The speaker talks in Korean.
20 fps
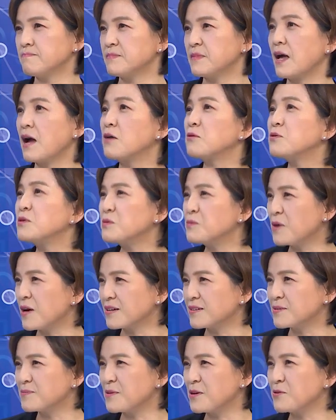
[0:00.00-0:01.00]
다윗
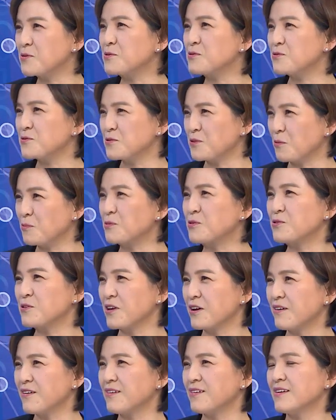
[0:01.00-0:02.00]
왕을 빼놓을 수는
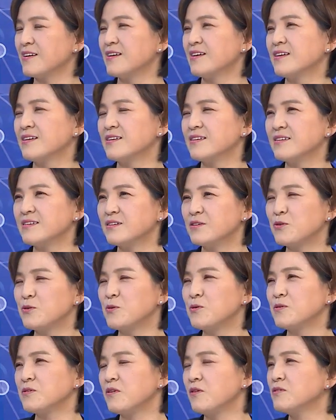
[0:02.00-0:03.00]
없고요. 그렇죠.
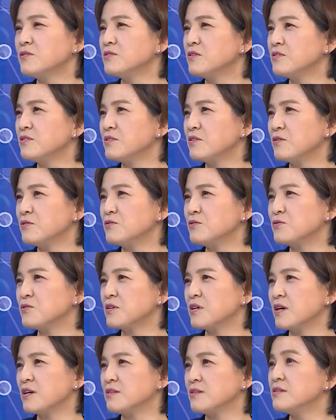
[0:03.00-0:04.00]
그리고 성전을
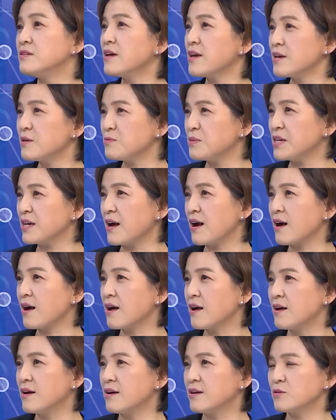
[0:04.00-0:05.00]
건축한 느헤미야,
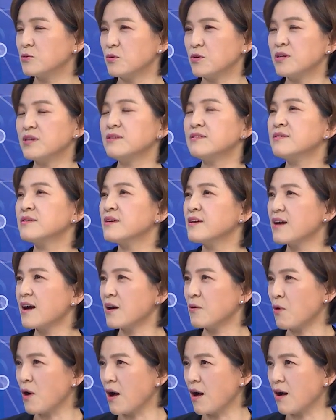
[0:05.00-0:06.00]
또 히스기야
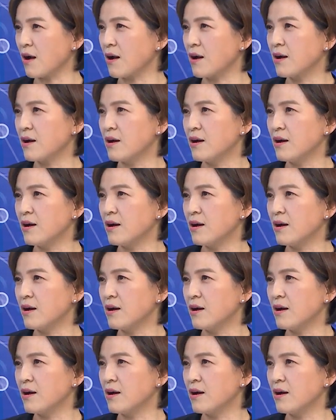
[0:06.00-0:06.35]
왕,